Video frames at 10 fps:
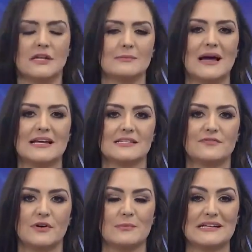Tem mais
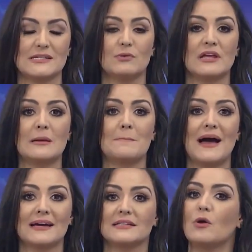informação que
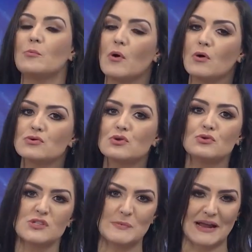impacta o bolso
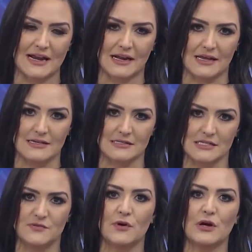dos
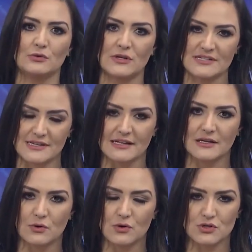Paranenses. Foi
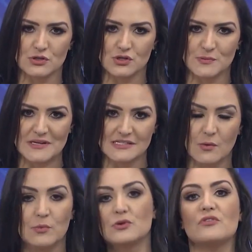autorizada hoje a suspensão
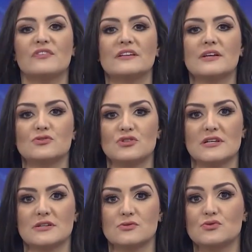por 90
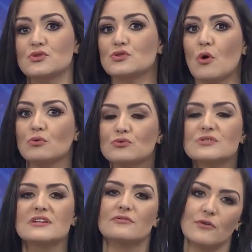dias dos
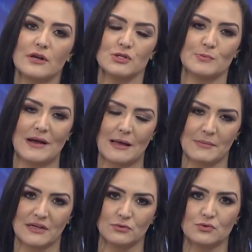descontos em folha de
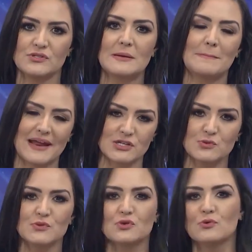pagamento dos
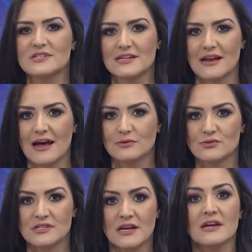empréstimos
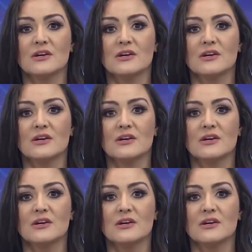consignados